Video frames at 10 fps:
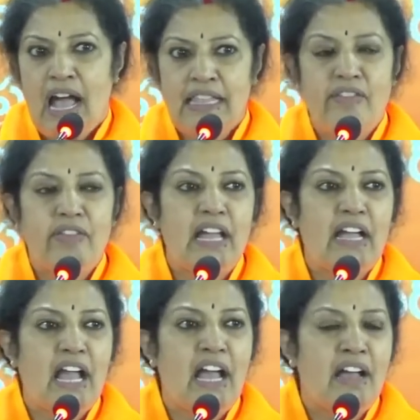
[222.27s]

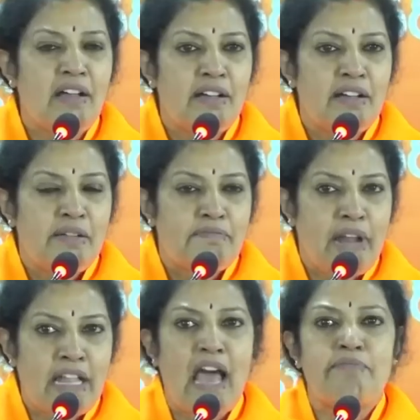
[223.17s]
అదేవిధంగా
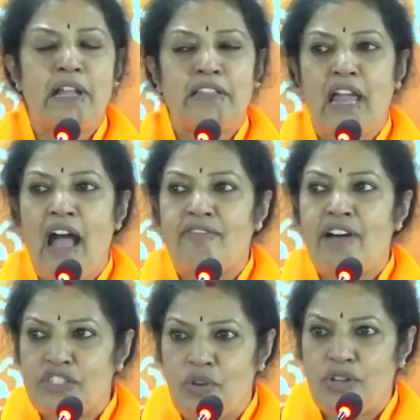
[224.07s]
ప్రధానమంత్రి
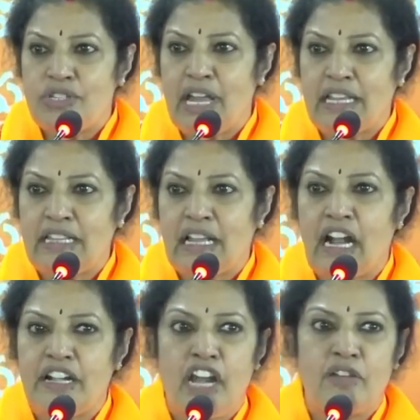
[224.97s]
ఆవాస్ యోజన కింద
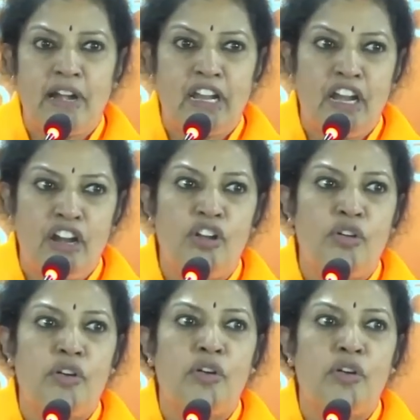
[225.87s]
కట్టేటువంటి ఇళ్ళు